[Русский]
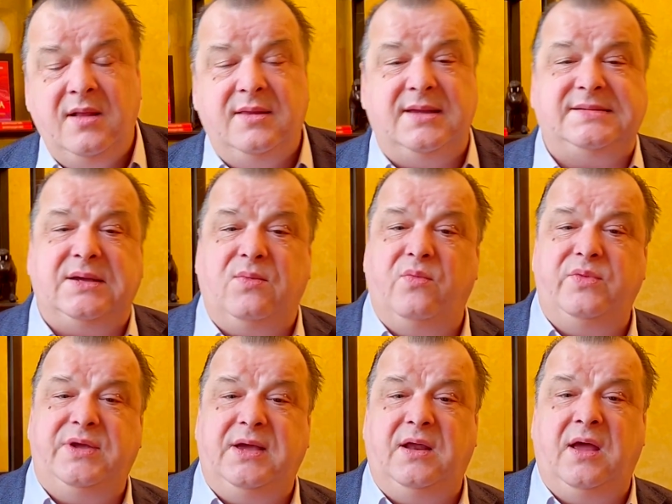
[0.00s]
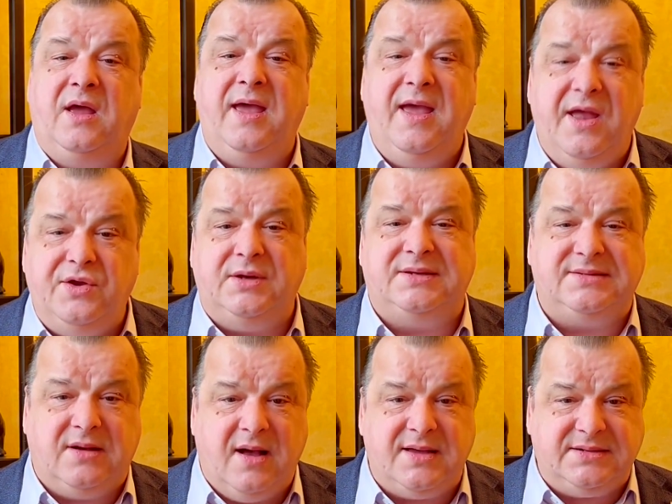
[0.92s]
На самом деле этих
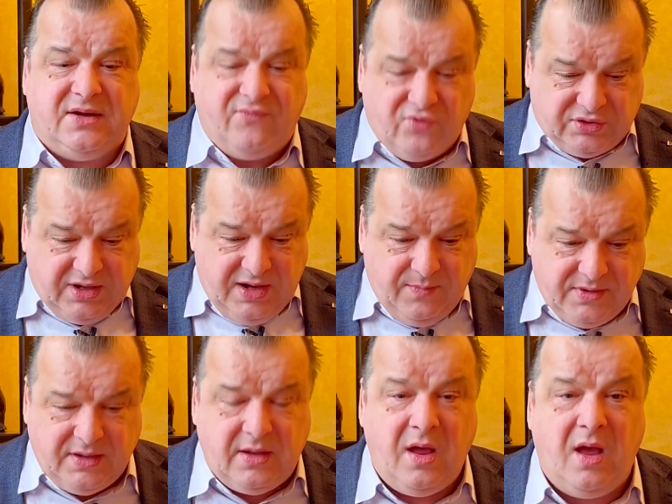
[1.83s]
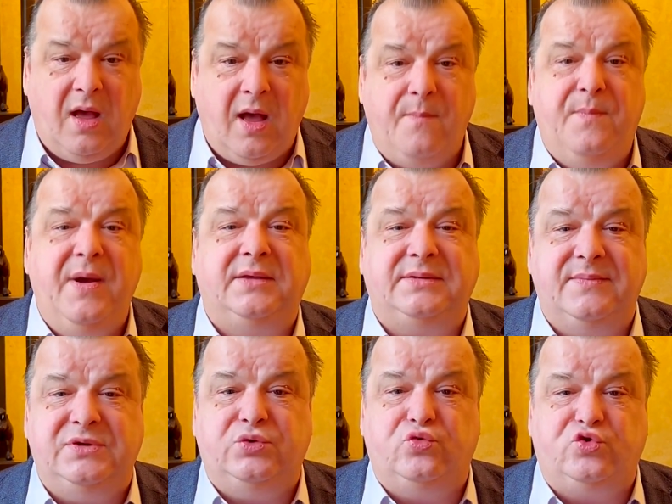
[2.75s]
сказок, вот именно об
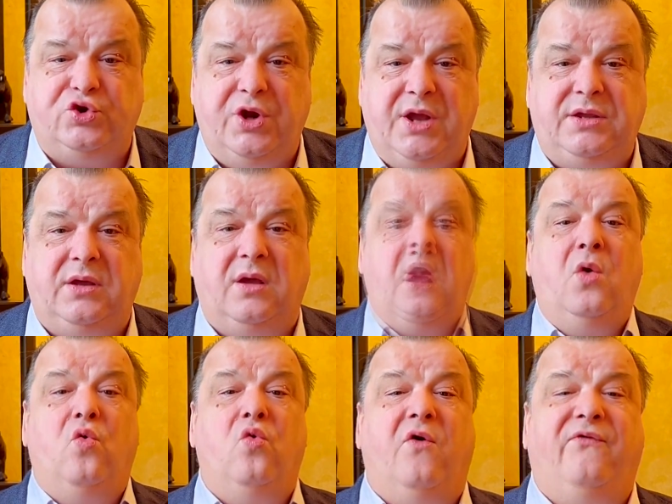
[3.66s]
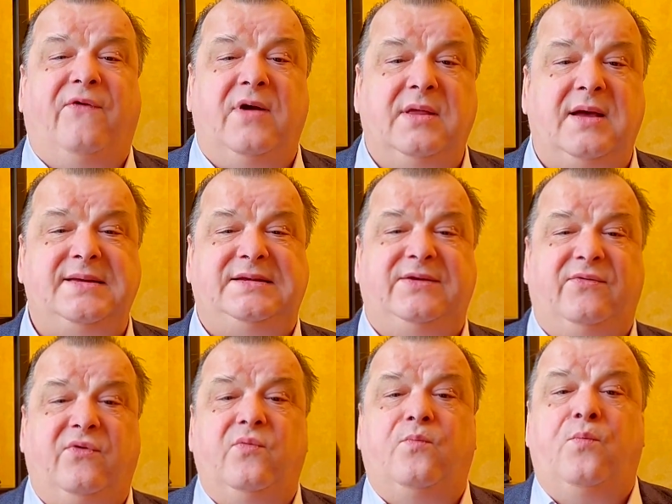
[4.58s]
этом сюжете, у
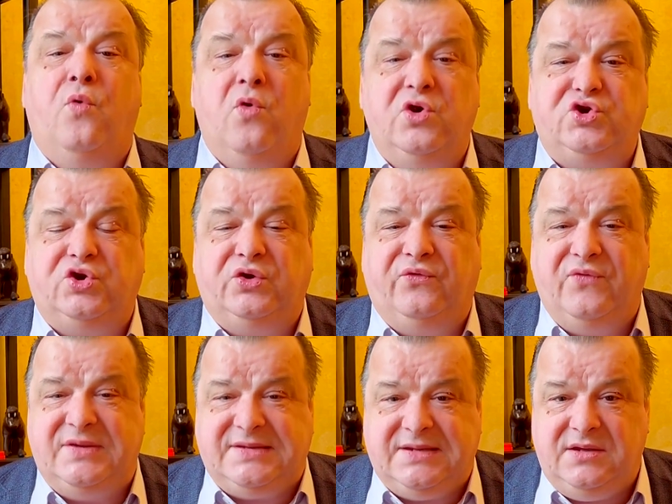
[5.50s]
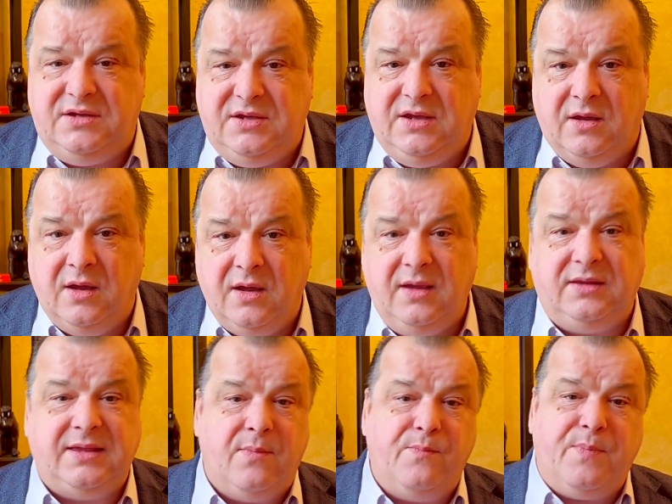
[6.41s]
Афанасьева больше 20. И
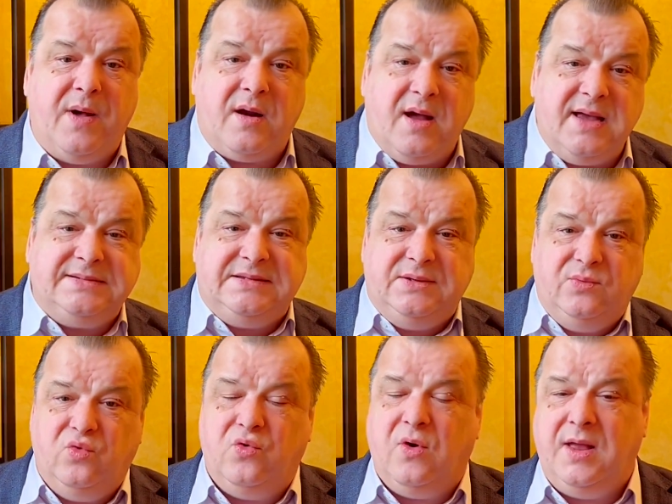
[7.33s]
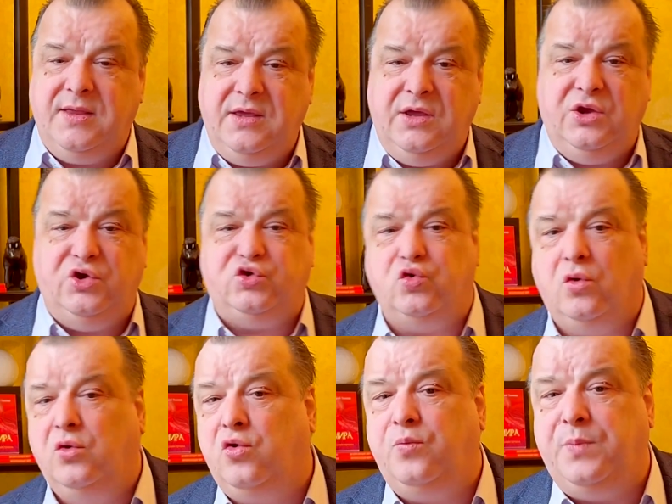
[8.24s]
там по-разному они еще
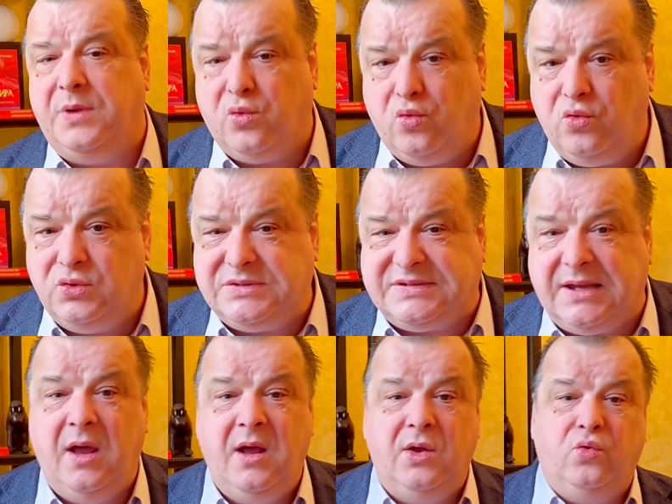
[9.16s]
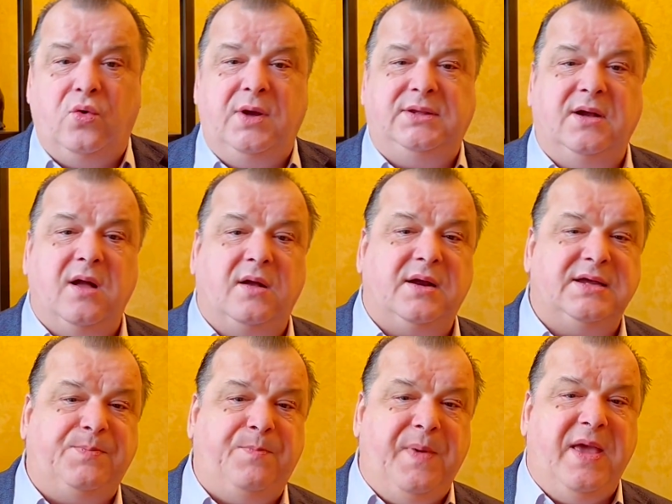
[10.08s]
группируются, но это как
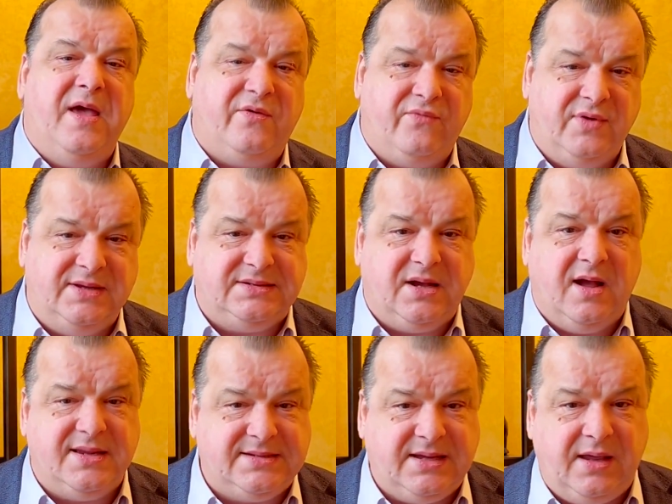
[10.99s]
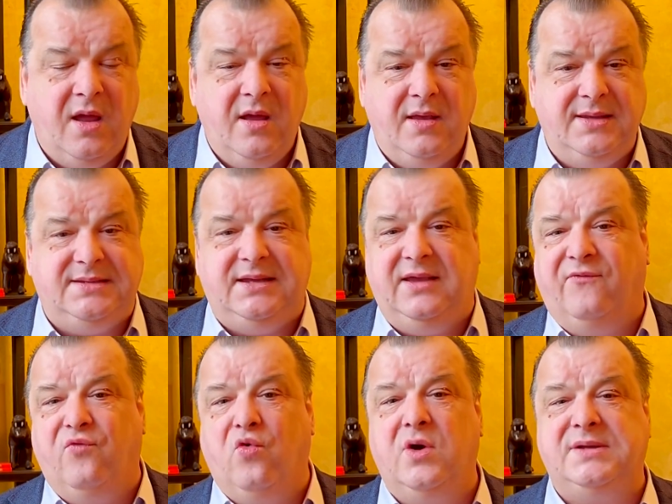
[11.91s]
раз первые сказки из
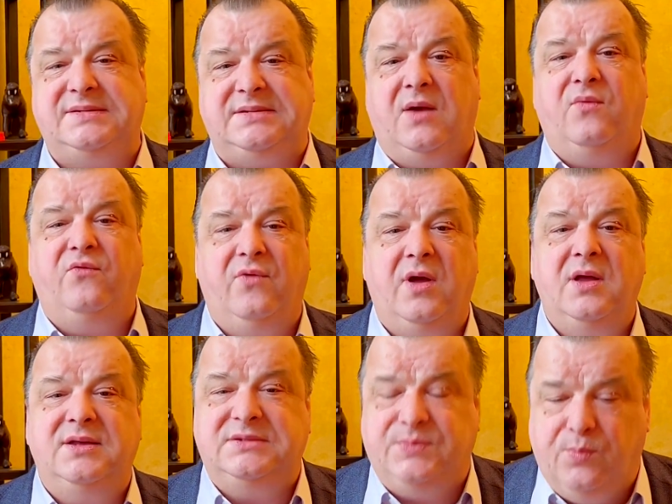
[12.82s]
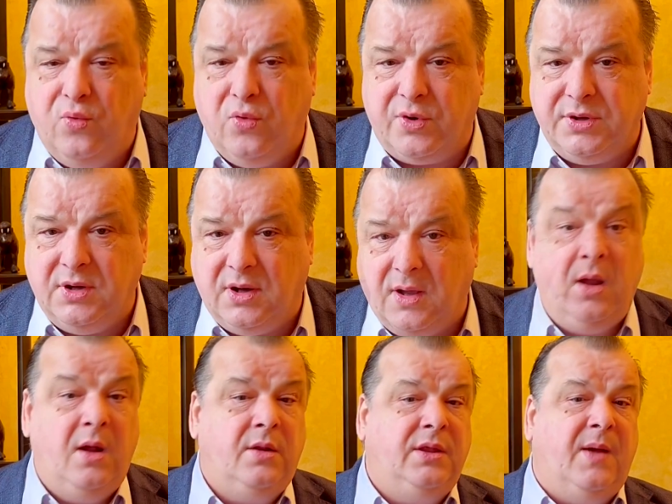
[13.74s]
его самого сборника.
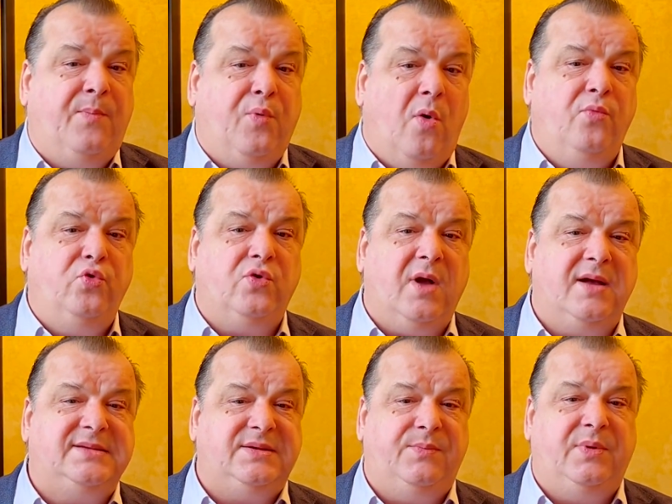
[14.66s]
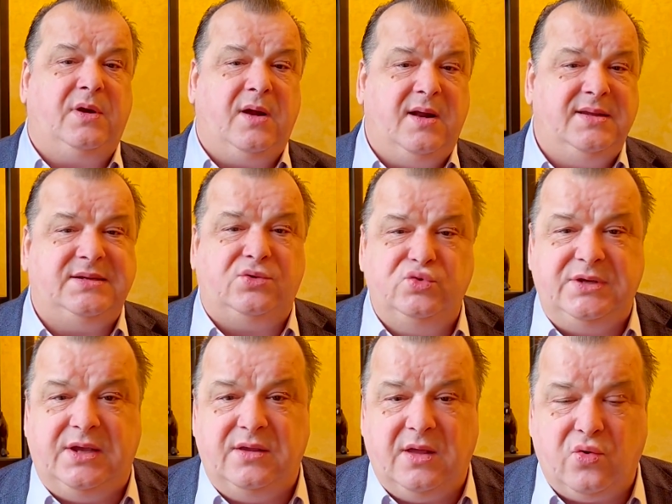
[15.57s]
Напомню, как собирались
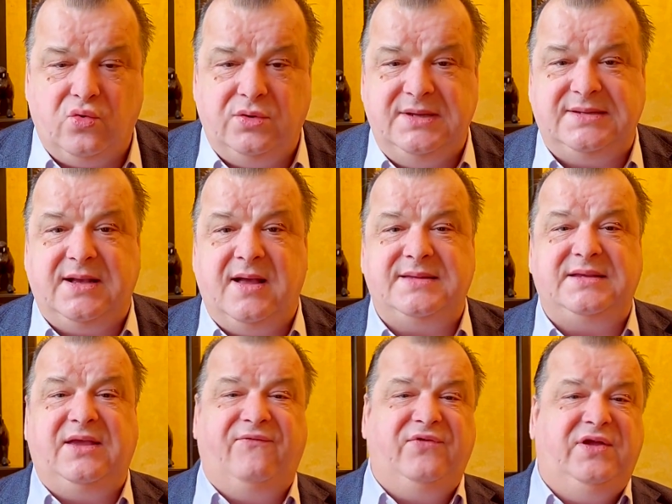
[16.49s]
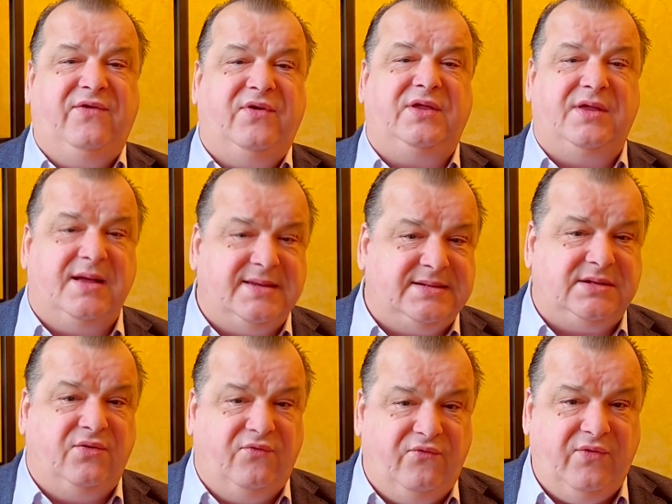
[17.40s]
русские народные сказки в XIX
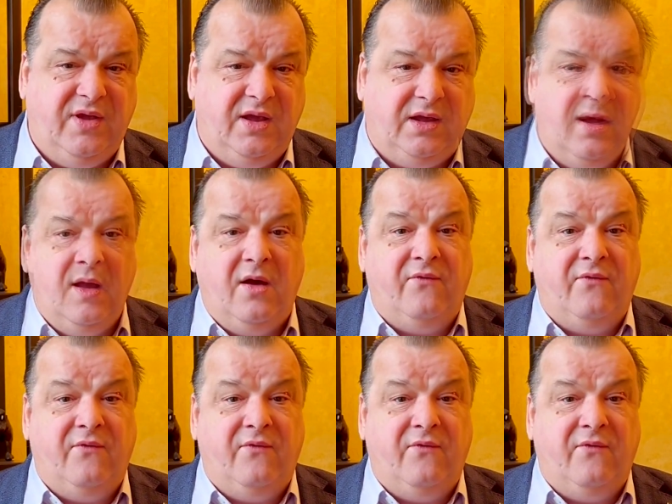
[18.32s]
веке.